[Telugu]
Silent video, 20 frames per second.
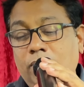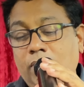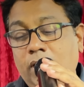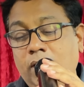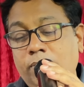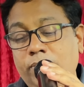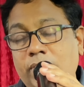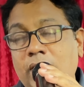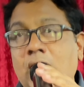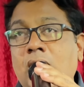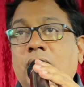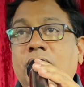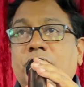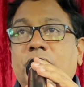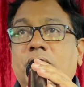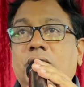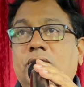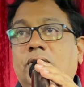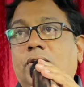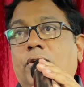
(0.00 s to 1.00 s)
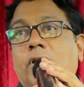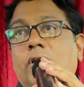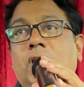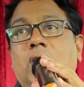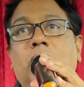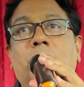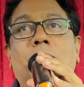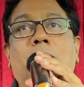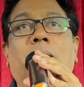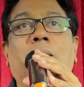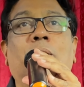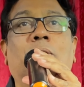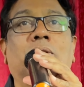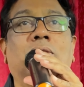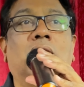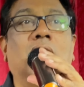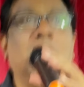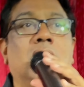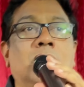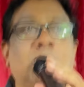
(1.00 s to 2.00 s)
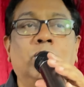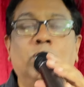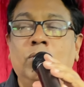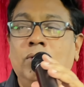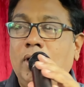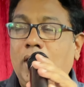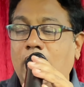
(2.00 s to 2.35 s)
మనం ధ్యానం చేసుకోవడానికి మరి యొక్క తరుణము